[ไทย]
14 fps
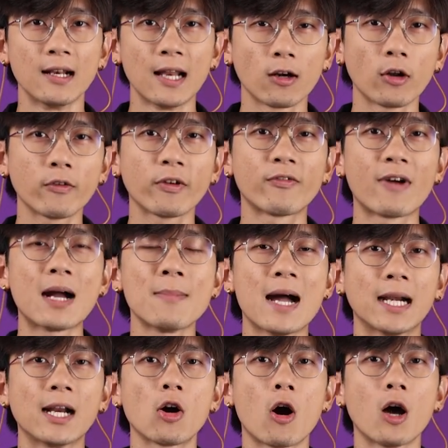และรถไฟฟ้าม
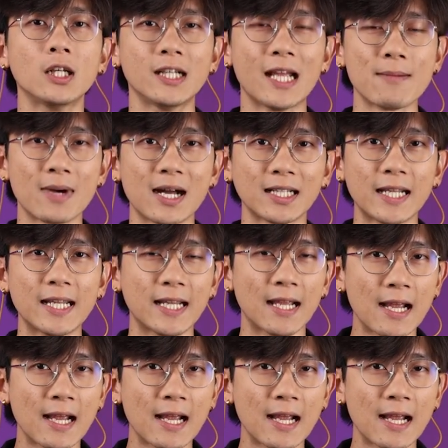หานครหรือ MRT